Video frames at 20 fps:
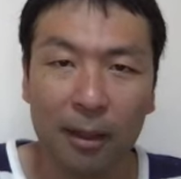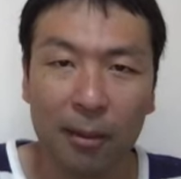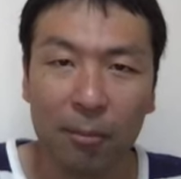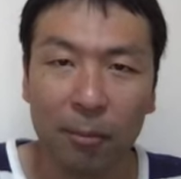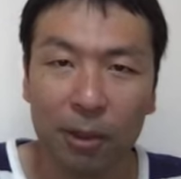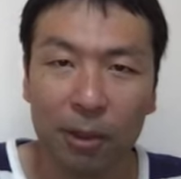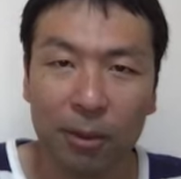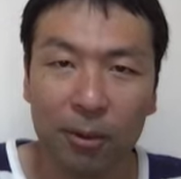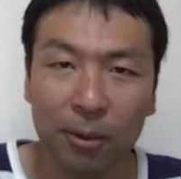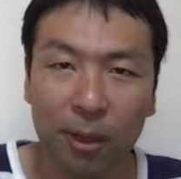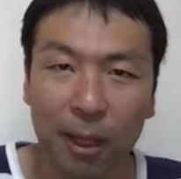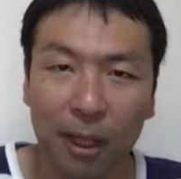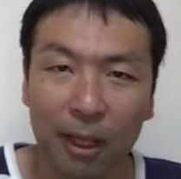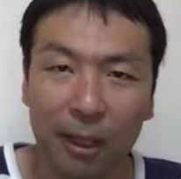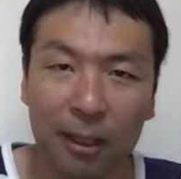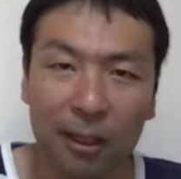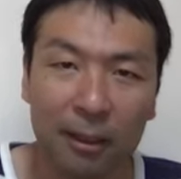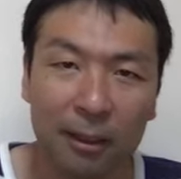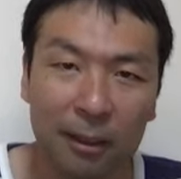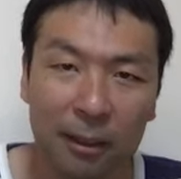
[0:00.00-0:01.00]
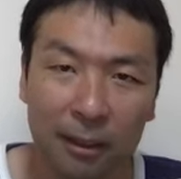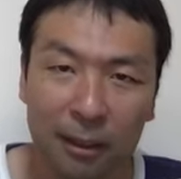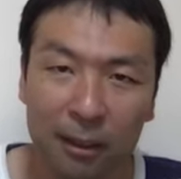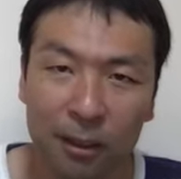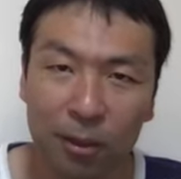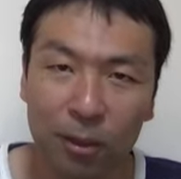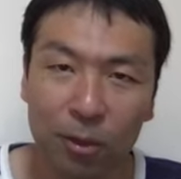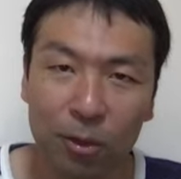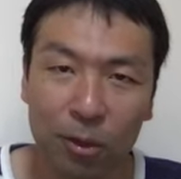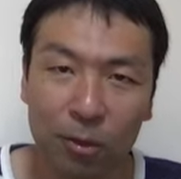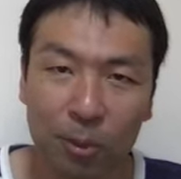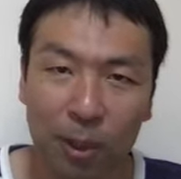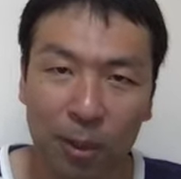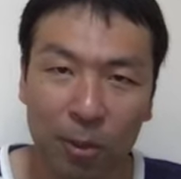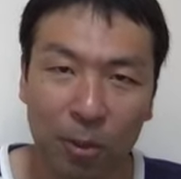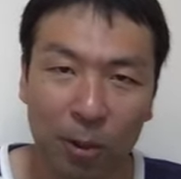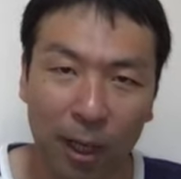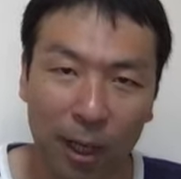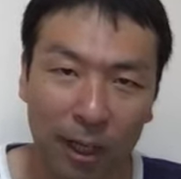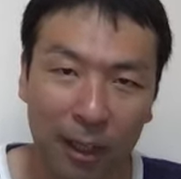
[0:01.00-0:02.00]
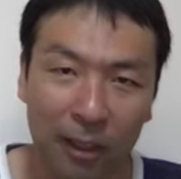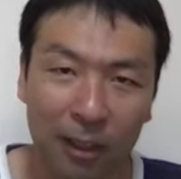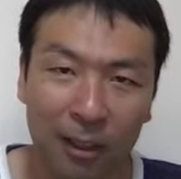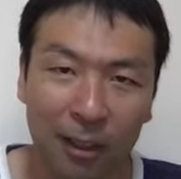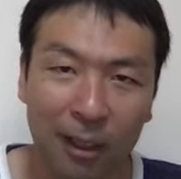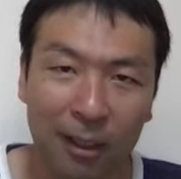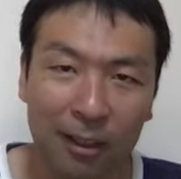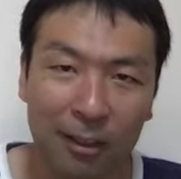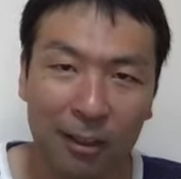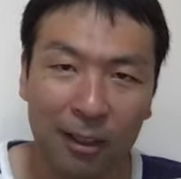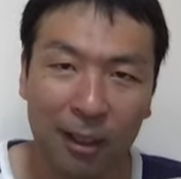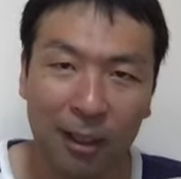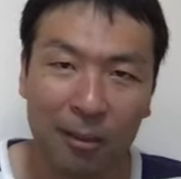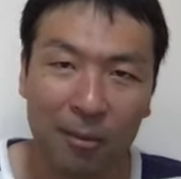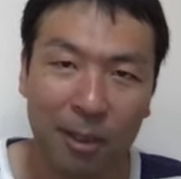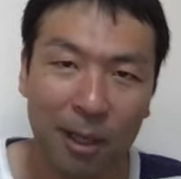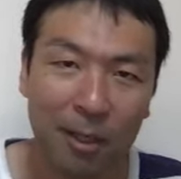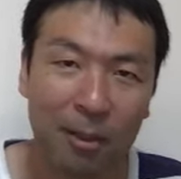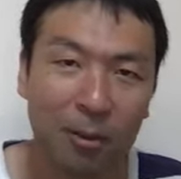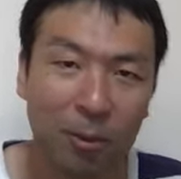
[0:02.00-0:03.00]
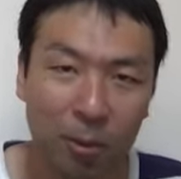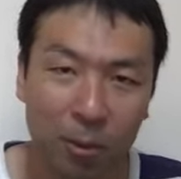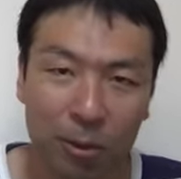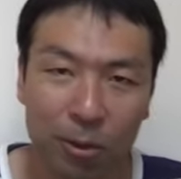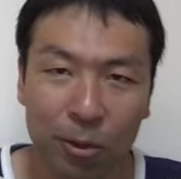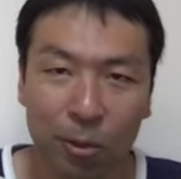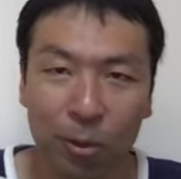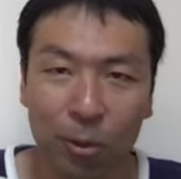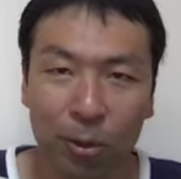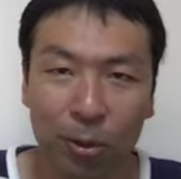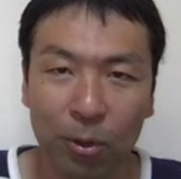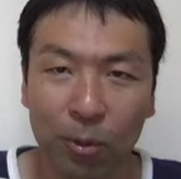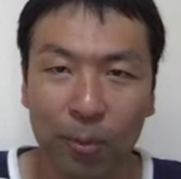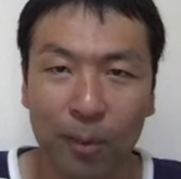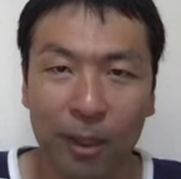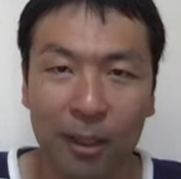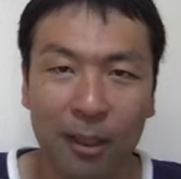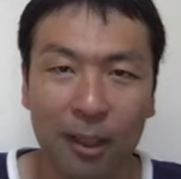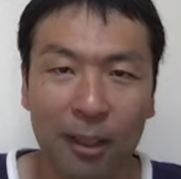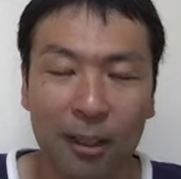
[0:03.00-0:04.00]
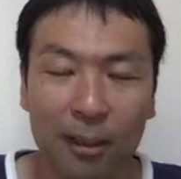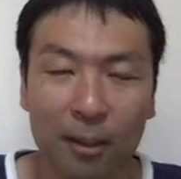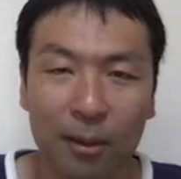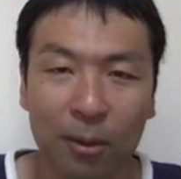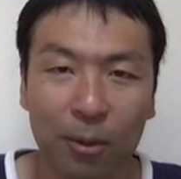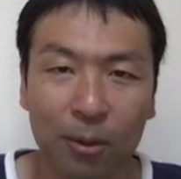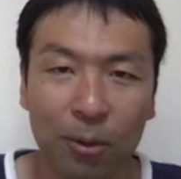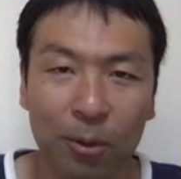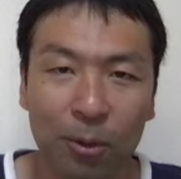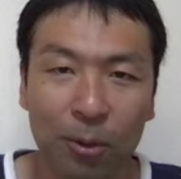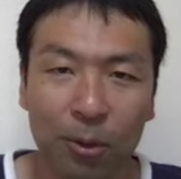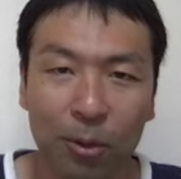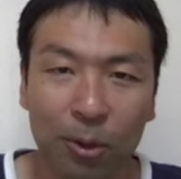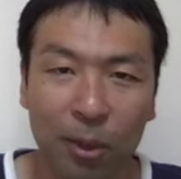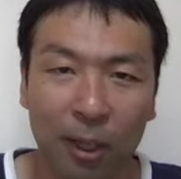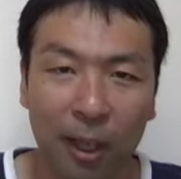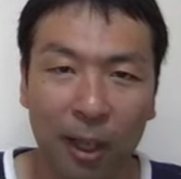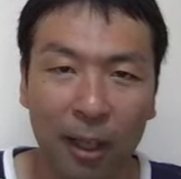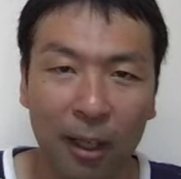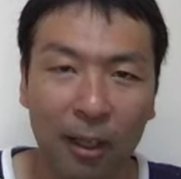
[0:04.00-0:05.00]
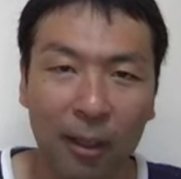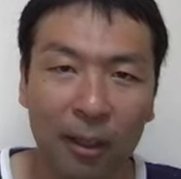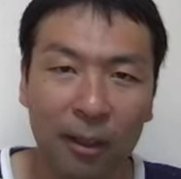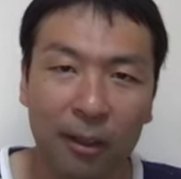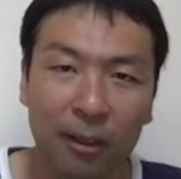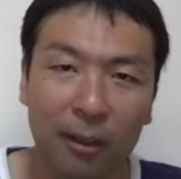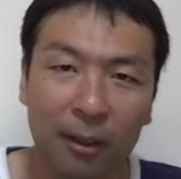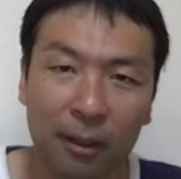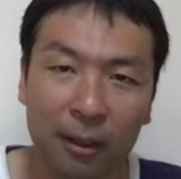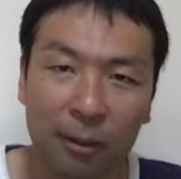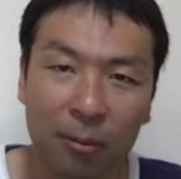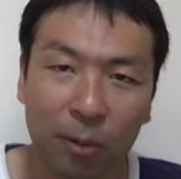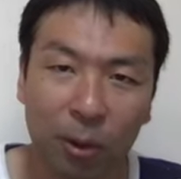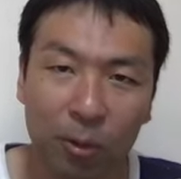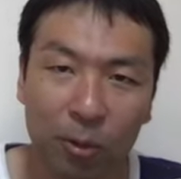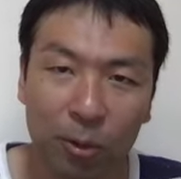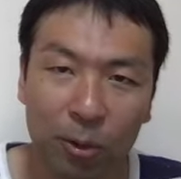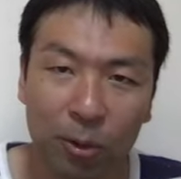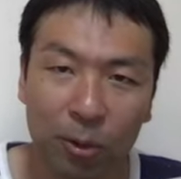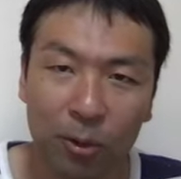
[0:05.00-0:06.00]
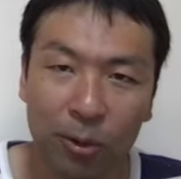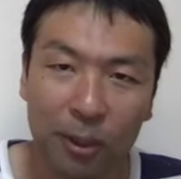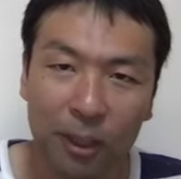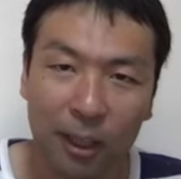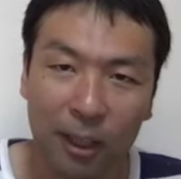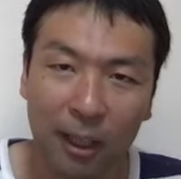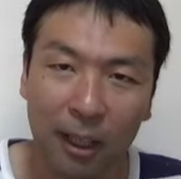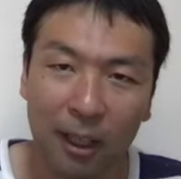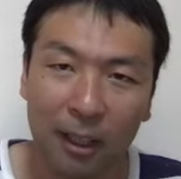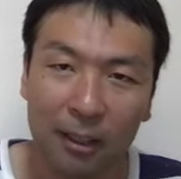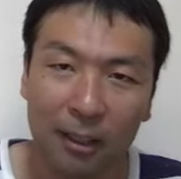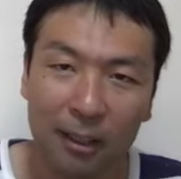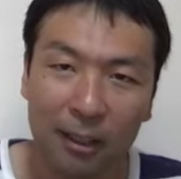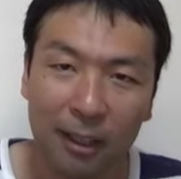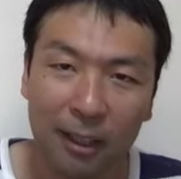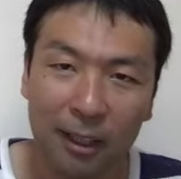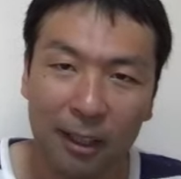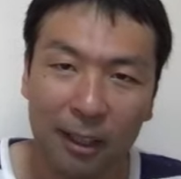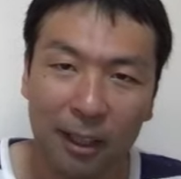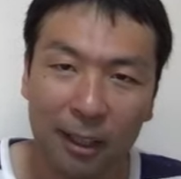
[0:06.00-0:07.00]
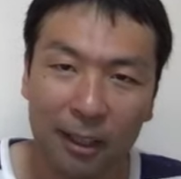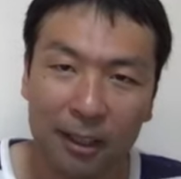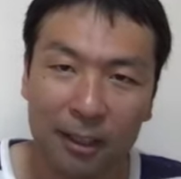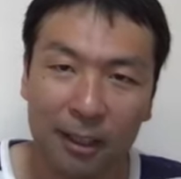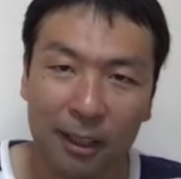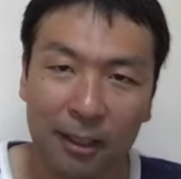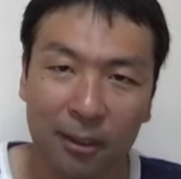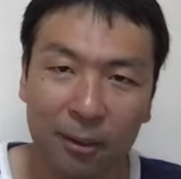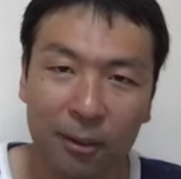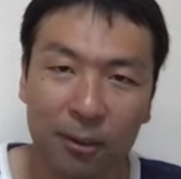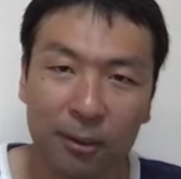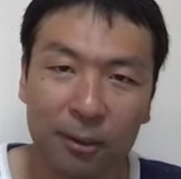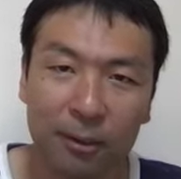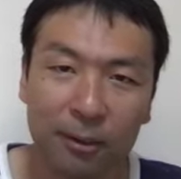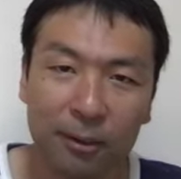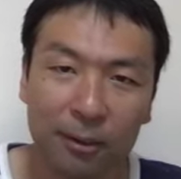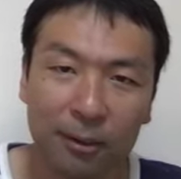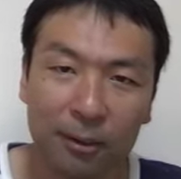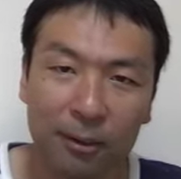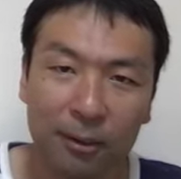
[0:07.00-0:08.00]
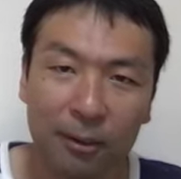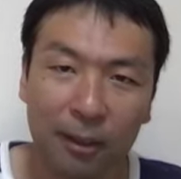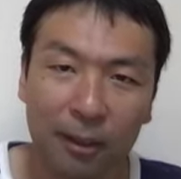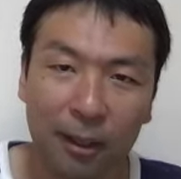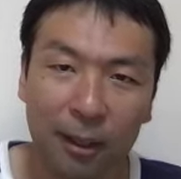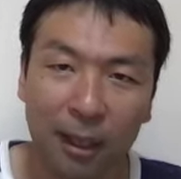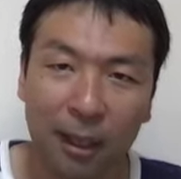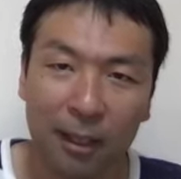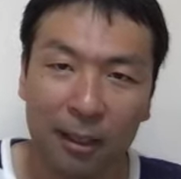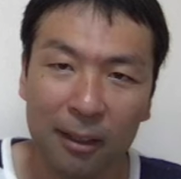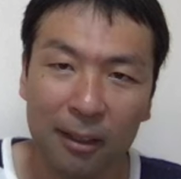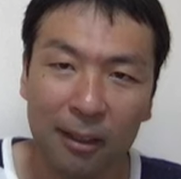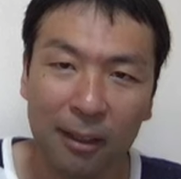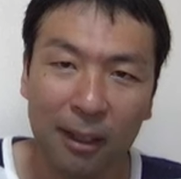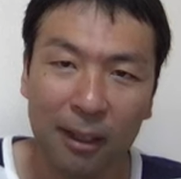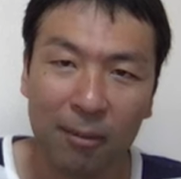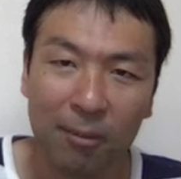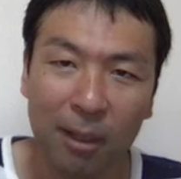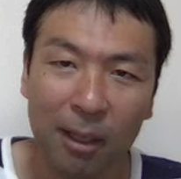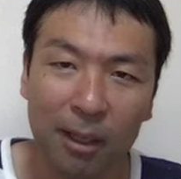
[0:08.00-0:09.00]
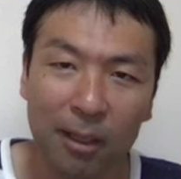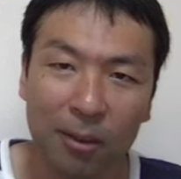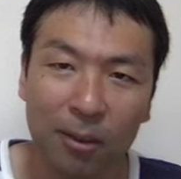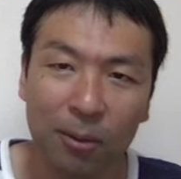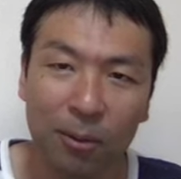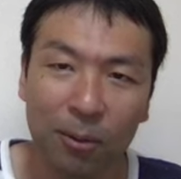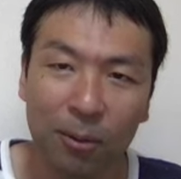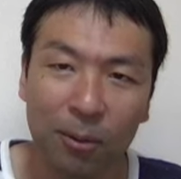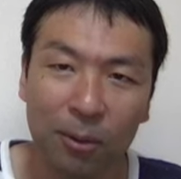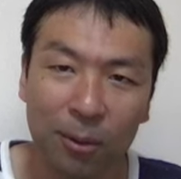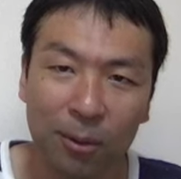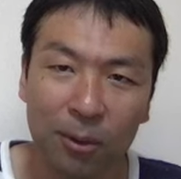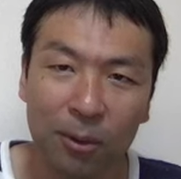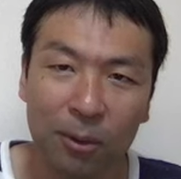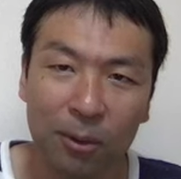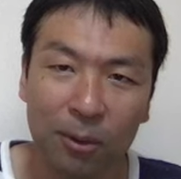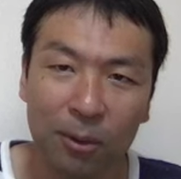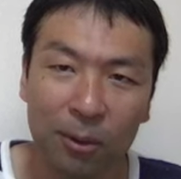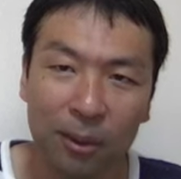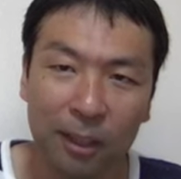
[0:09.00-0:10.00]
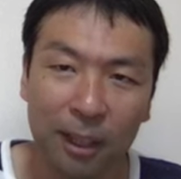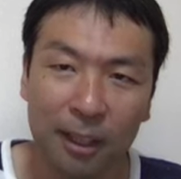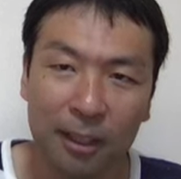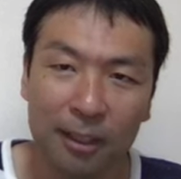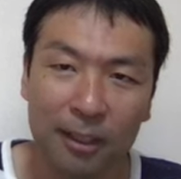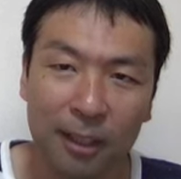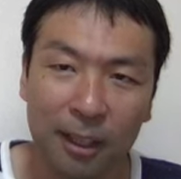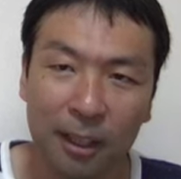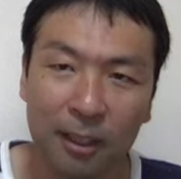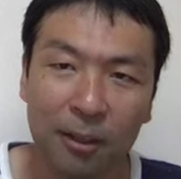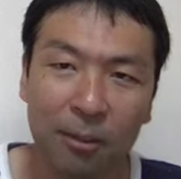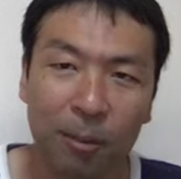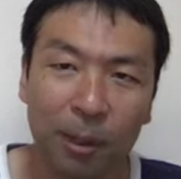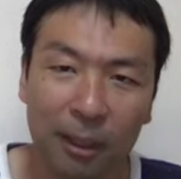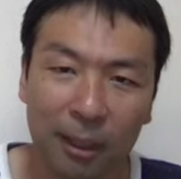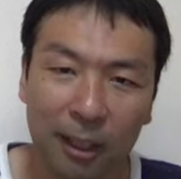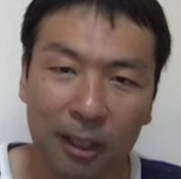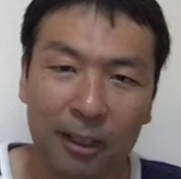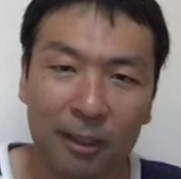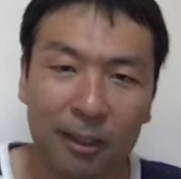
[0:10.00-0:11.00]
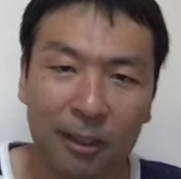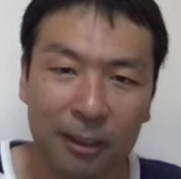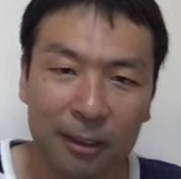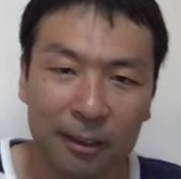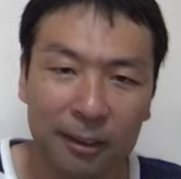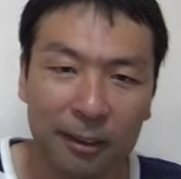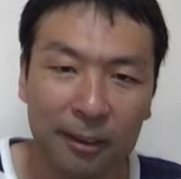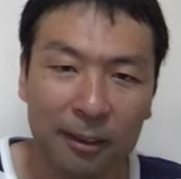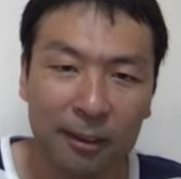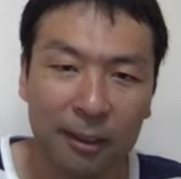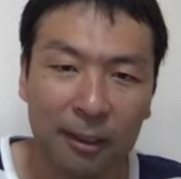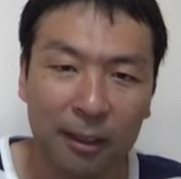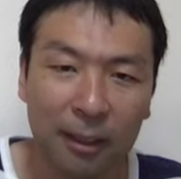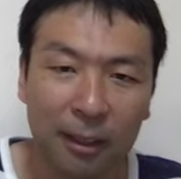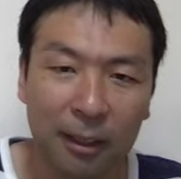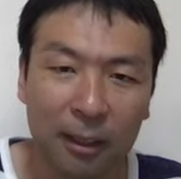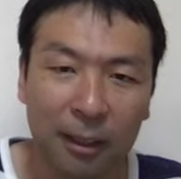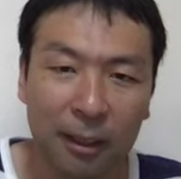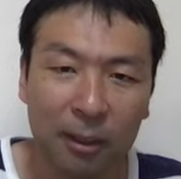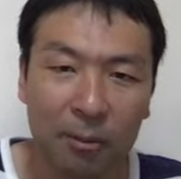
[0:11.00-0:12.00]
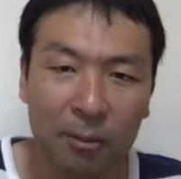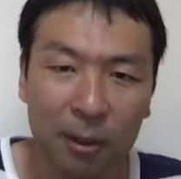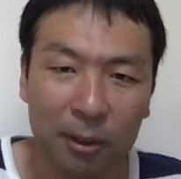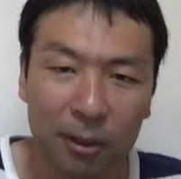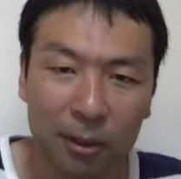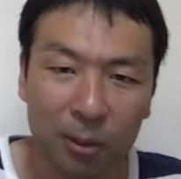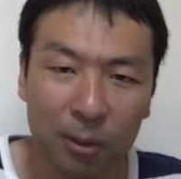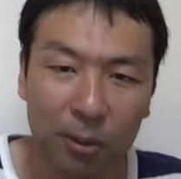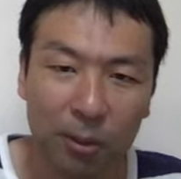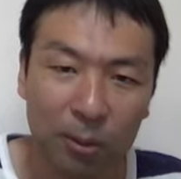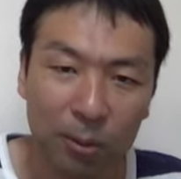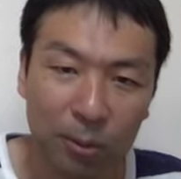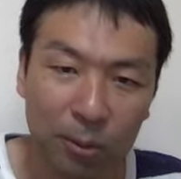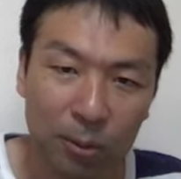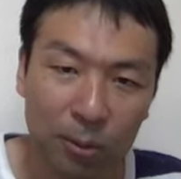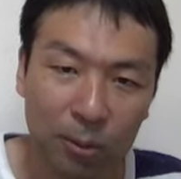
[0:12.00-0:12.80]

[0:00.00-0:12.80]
まずは1つ目これ鑑定番号消去パターンということでこのように鑑定会社の鑑定番号を消してあるパターンですまずこの